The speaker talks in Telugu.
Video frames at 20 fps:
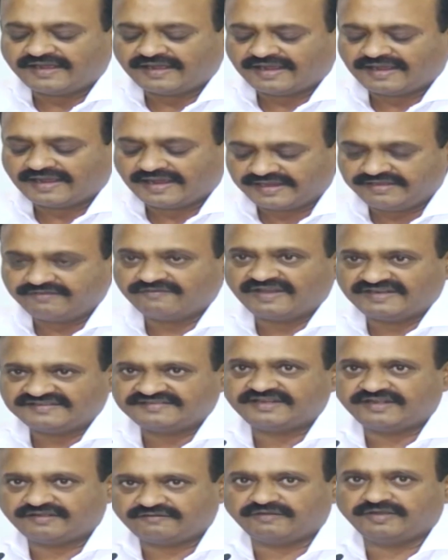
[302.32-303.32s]
ఆయన
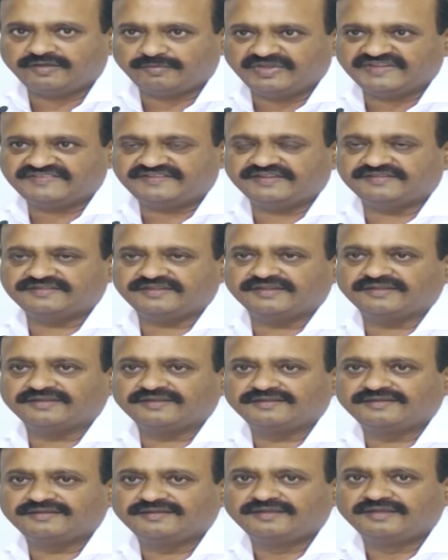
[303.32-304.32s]
ఇవ్వాల్సినటువంటి మెసేజ్
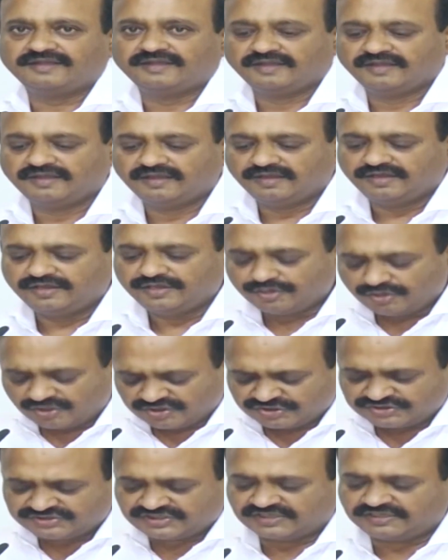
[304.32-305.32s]
ఈరోజు
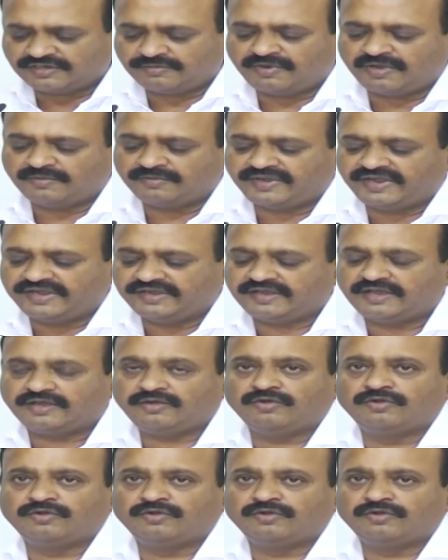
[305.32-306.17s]
చంద్రబాబు నాయుడు గారు